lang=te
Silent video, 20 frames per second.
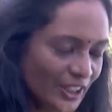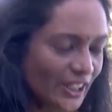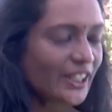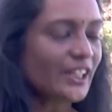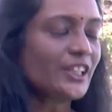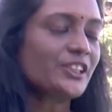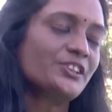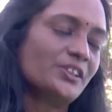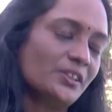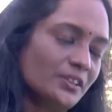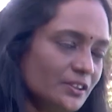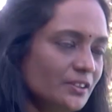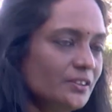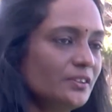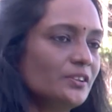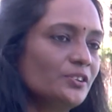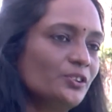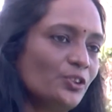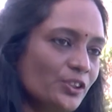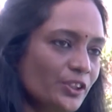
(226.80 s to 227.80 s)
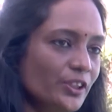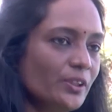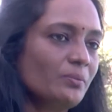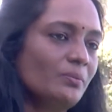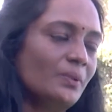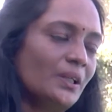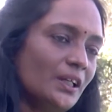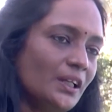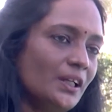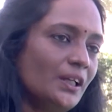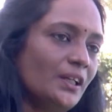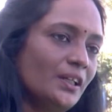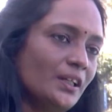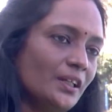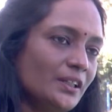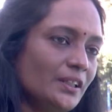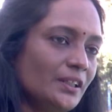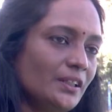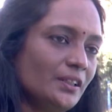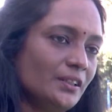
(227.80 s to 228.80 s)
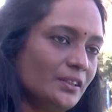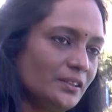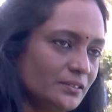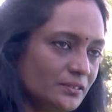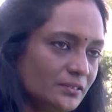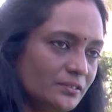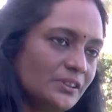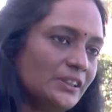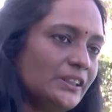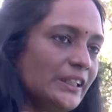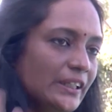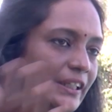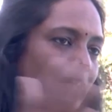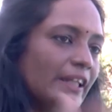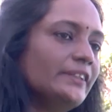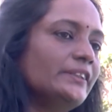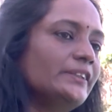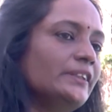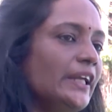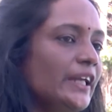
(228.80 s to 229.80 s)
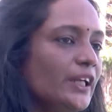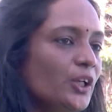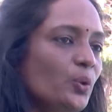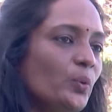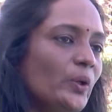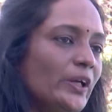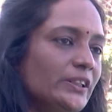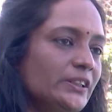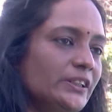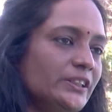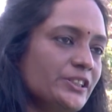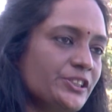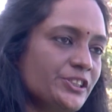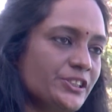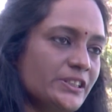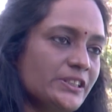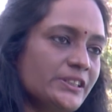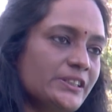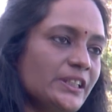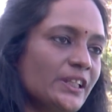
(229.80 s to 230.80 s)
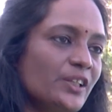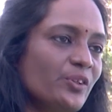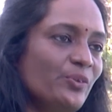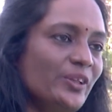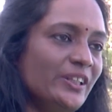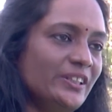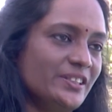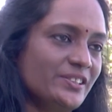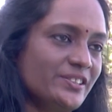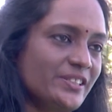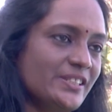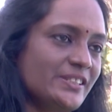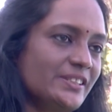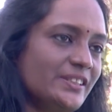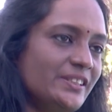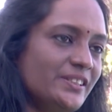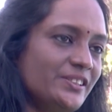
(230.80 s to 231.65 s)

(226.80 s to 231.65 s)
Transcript: డైరెక్షన్ తోయడం వల్ల లెంత్ ఎక్కువైంది డిస్టెన్స్ ఎక్కువైంది చేసే